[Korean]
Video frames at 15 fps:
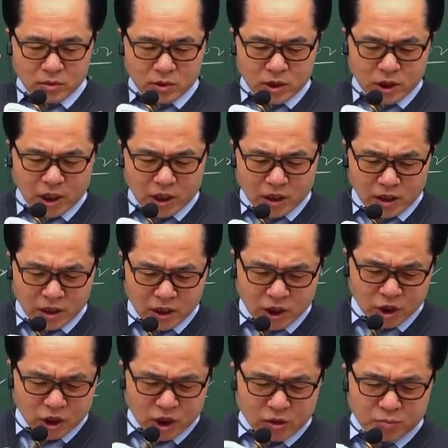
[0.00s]
이상
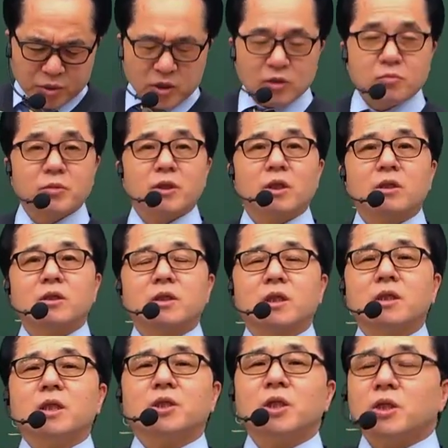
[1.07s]
기체의 비열비가 크다.
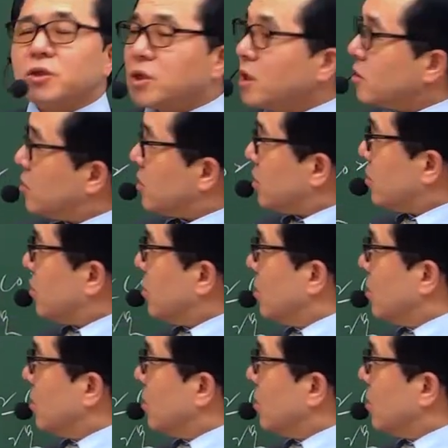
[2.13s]
이게 틀렸다는 거지.